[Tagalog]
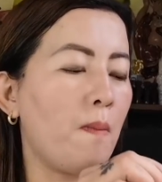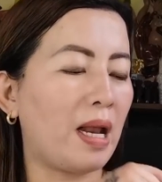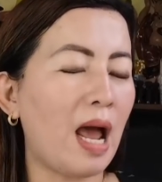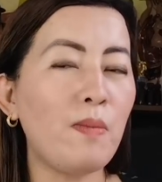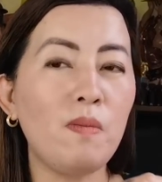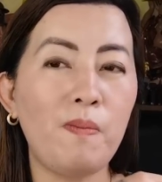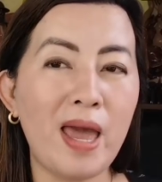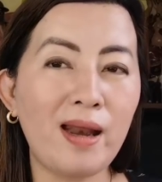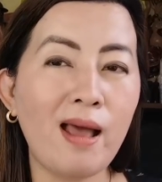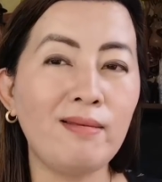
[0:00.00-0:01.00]
Maraming
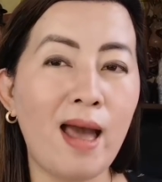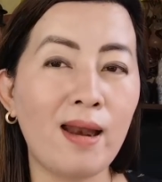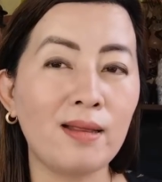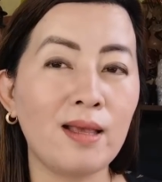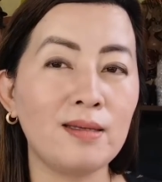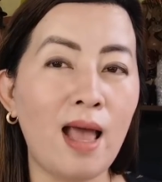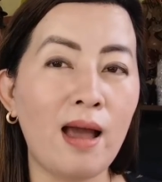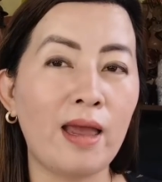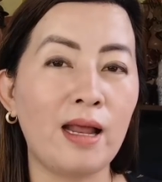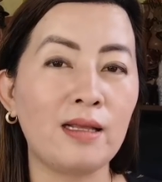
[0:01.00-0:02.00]
pera ang darating
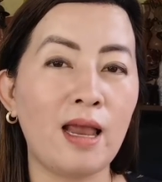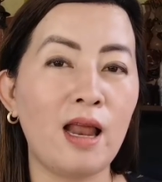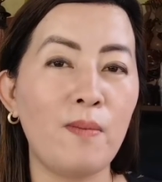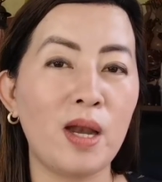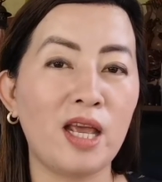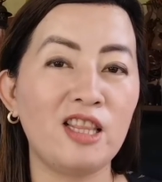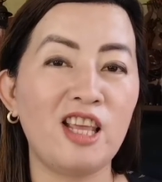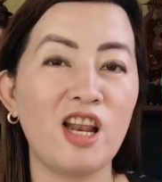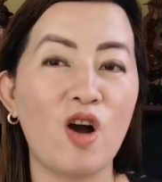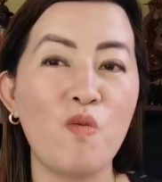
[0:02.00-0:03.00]
sa akin at kailanman ay
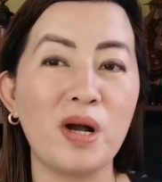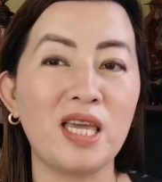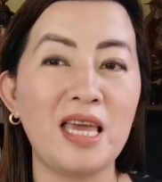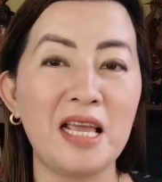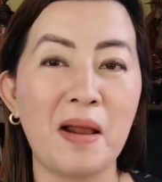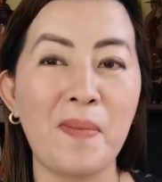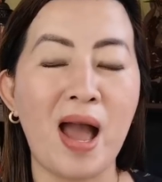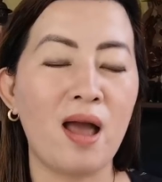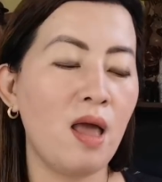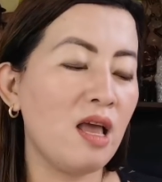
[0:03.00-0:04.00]
hindi na ako maghihirap
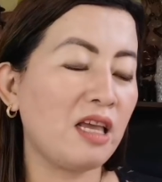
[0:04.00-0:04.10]
pa.